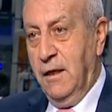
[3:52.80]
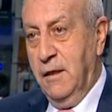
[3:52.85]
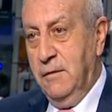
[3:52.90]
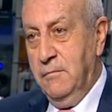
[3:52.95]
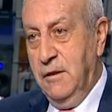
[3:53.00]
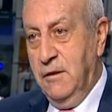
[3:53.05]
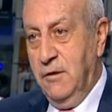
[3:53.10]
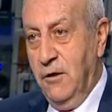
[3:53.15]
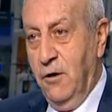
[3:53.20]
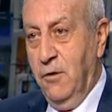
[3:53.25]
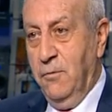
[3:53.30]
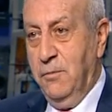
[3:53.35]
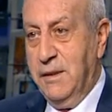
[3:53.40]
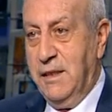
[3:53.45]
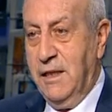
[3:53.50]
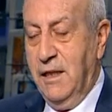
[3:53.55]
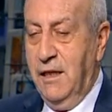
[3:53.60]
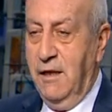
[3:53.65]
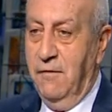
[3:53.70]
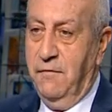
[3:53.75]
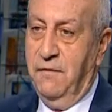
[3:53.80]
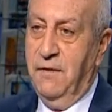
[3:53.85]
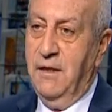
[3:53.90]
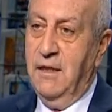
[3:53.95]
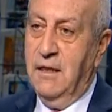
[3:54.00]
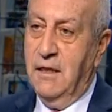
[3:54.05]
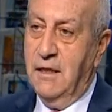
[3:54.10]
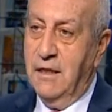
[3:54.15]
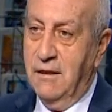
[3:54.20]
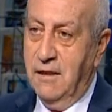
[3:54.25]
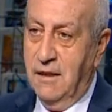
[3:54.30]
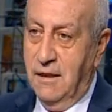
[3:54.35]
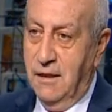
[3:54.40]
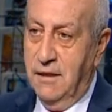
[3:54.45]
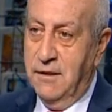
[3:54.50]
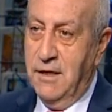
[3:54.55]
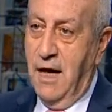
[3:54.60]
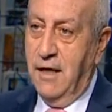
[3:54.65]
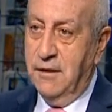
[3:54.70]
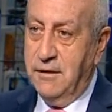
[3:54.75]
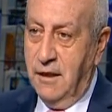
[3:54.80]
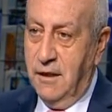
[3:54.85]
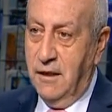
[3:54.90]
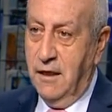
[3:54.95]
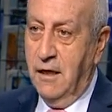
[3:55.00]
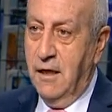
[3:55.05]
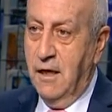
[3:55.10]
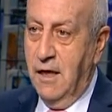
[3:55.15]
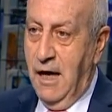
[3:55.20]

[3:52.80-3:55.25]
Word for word: اليوم بتلاقي في آه، نهضه